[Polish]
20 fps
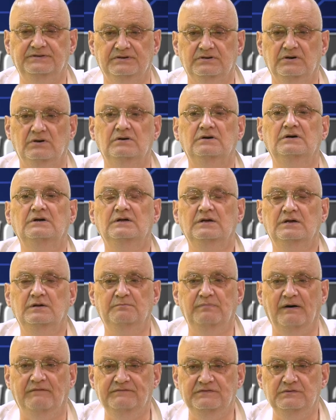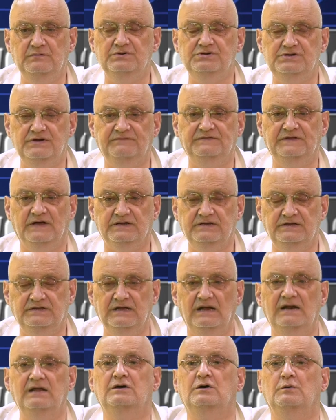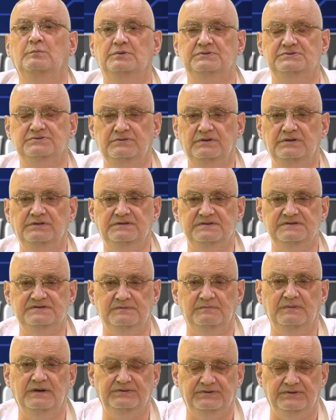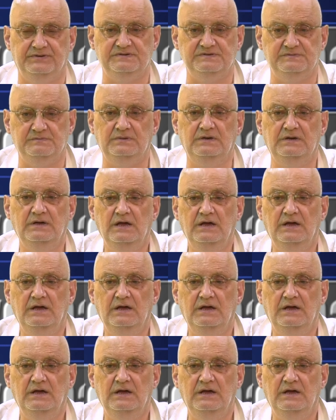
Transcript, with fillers: tylko bawiły się w taki daleko posunięty symetryzm